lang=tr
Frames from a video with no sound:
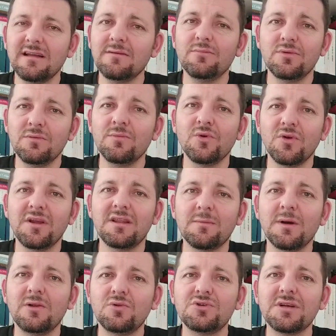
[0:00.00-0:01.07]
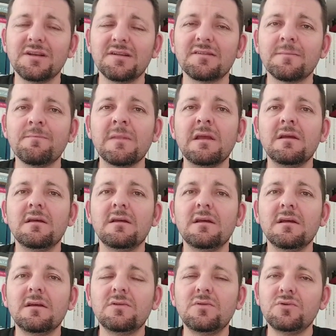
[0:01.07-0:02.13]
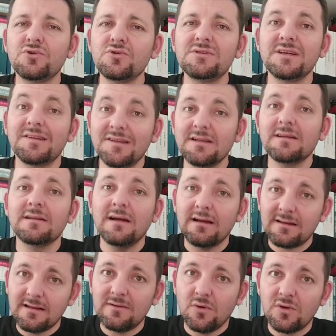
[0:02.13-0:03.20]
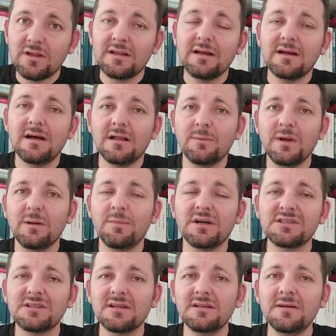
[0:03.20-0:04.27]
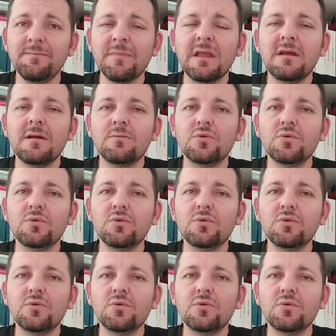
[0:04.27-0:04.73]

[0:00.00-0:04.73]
Yani büyük ihtimal düşeriz e, düşüncesi artık ortadan kalkmaya başladı.